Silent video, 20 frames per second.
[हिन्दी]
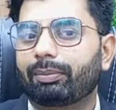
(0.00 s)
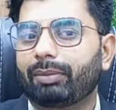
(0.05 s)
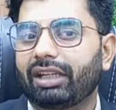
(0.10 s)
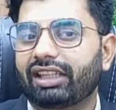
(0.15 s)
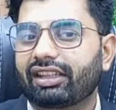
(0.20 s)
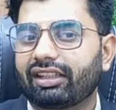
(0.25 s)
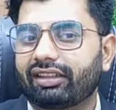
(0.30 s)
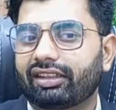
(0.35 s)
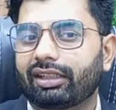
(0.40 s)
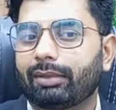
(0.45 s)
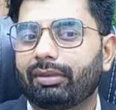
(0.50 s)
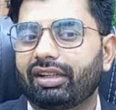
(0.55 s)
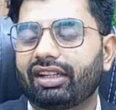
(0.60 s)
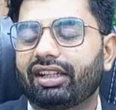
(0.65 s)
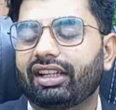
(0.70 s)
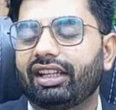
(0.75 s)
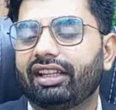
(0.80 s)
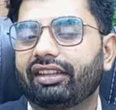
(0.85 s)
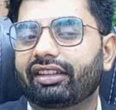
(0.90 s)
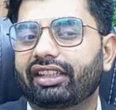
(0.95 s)
पेचेस से
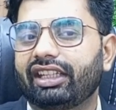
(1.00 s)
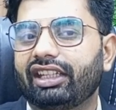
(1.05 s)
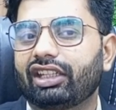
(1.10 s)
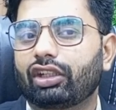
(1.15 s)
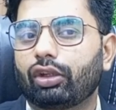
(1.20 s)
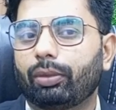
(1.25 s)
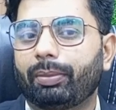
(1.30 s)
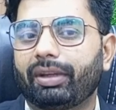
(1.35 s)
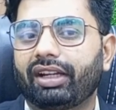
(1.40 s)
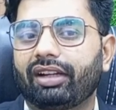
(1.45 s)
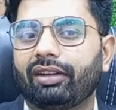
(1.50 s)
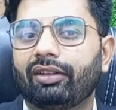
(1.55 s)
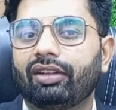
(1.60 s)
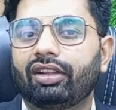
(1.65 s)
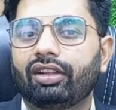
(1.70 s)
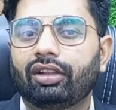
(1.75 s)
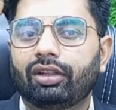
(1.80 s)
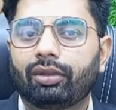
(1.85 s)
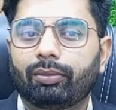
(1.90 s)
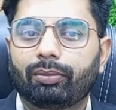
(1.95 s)
बन रहे हैं स्किन के ऊपर
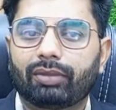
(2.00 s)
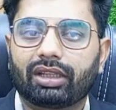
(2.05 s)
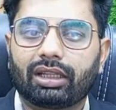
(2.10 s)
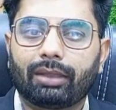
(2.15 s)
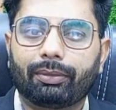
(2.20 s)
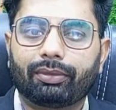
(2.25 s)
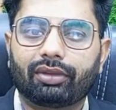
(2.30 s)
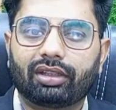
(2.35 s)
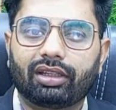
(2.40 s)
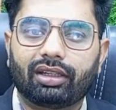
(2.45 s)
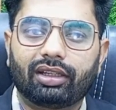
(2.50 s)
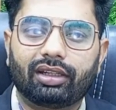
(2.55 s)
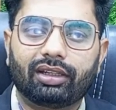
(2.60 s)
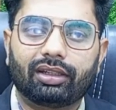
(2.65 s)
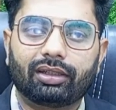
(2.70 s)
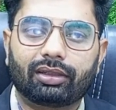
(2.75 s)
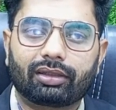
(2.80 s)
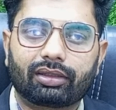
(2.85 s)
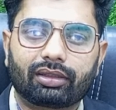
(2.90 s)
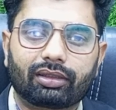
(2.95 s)

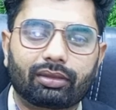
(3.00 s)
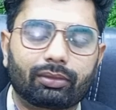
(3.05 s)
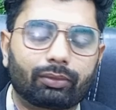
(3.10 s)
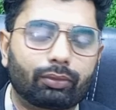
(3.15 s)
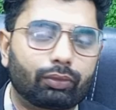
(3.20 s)
मतलब